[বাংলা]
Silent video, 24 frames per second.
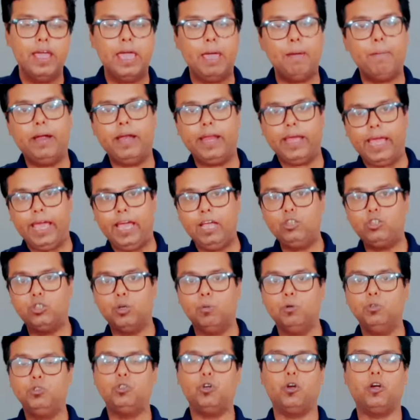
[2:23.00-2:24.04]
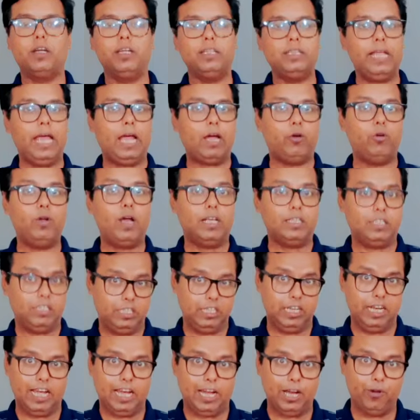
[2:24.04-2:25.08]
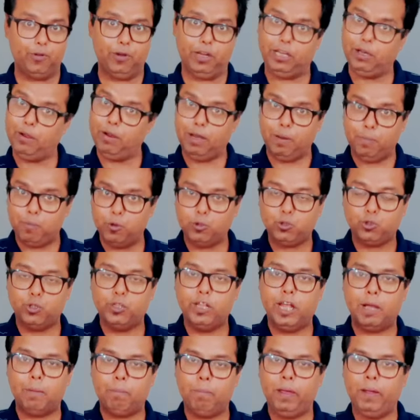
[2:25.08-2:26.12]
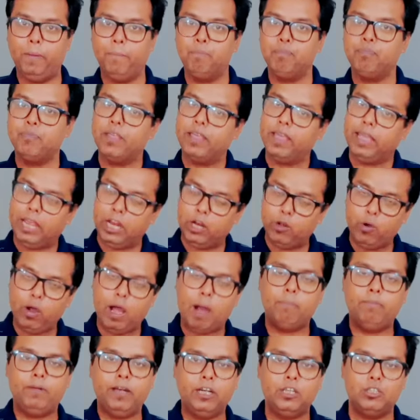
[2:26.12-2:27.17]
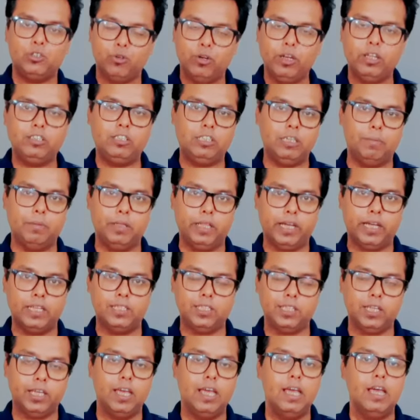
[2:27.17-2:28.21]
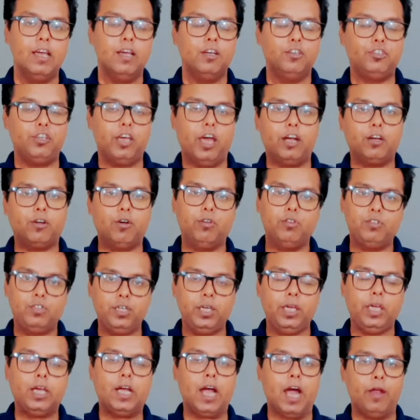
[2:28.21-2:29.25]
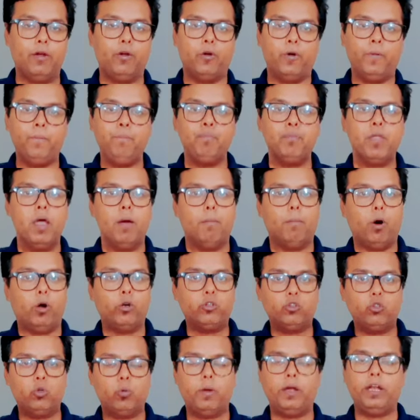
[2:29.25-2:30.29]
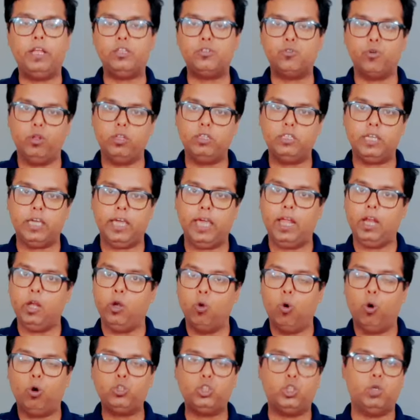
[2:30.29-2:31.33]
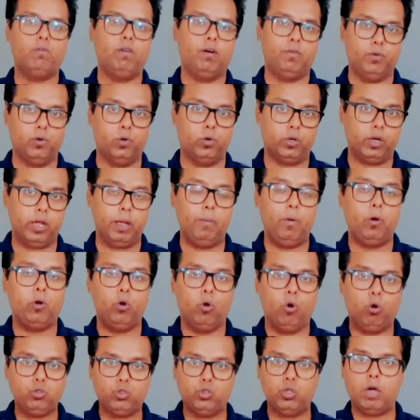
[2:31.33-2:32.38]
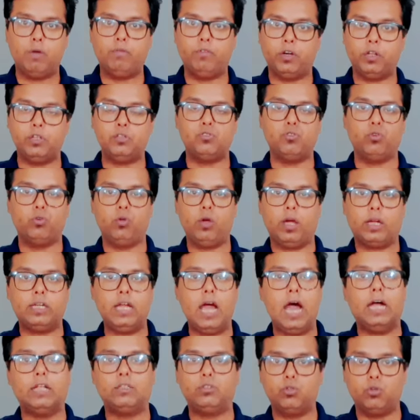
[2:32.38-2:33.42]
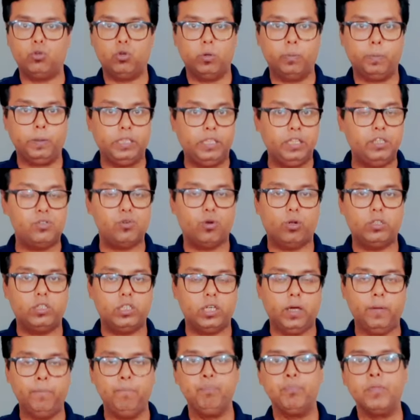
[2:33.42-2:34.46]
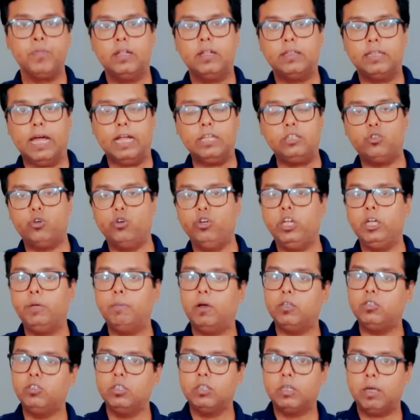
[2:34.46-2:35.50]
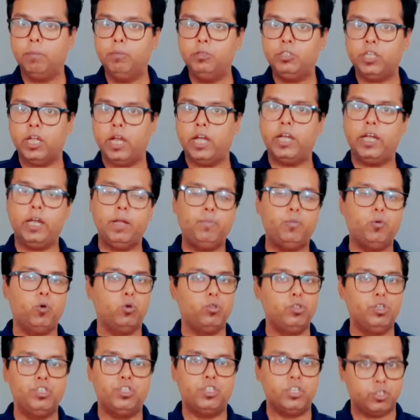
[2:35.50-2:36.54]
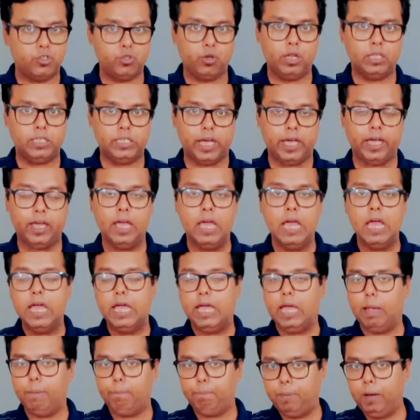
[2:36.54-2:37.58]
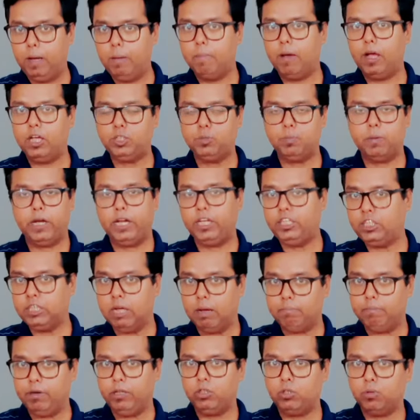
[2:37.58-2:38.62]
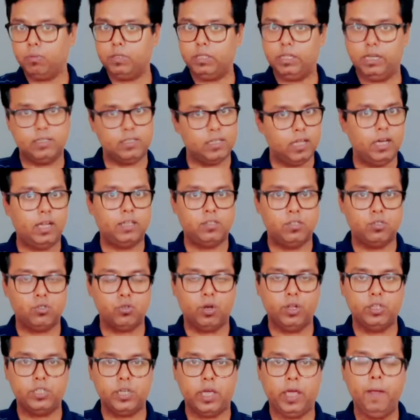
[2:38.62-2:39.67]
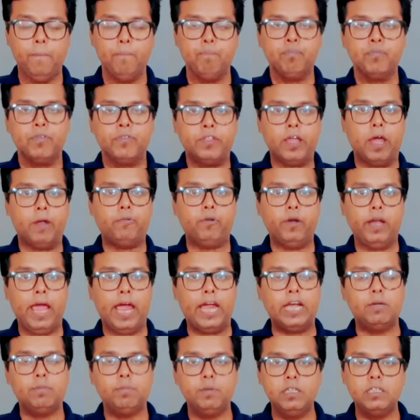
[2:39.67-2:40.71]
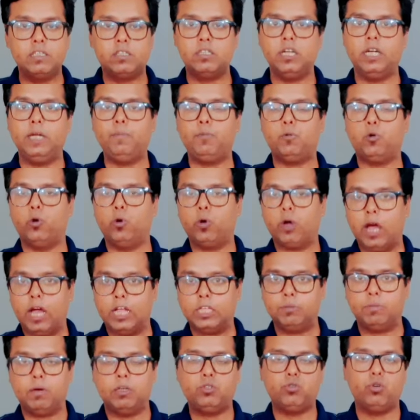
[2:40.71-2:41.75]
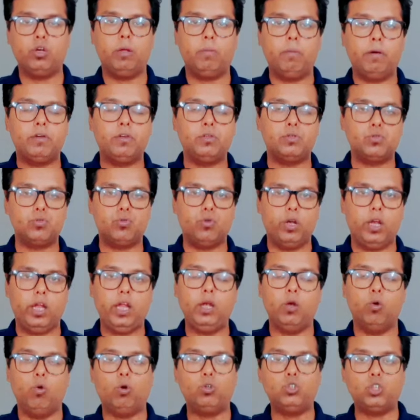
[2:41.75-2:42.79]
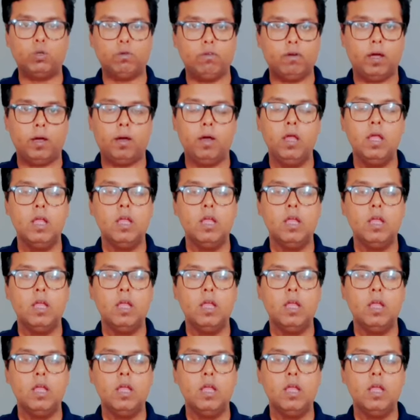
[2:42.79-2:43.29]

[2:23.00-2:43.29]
এবার এই সবুজ সংকেতটা এখন আসছে না কেন এটা একটা প্রশ্ন থাকবে এরও আপডেট চলে এসছে আমাদের কাছে শেয়ার করছি কারণ বর্তমানে চলছে লোকসভা ভোট এবং লোকসভা ভোটের জন্য একটা আচরণ বিধি চলছে তার জন্য নির্বাচন কমিশন আন্ডারে পুরো জিনিসটা চলে যায় এপ্রিল মাস মানে সামনেই তোমাদের রেজাল্ট আসতে চলেছে তার ফলে অ্যাডমিনিস্ট্রেটিভ কোনো কাজবাজ হলে বা কিছু হলে লোকসভা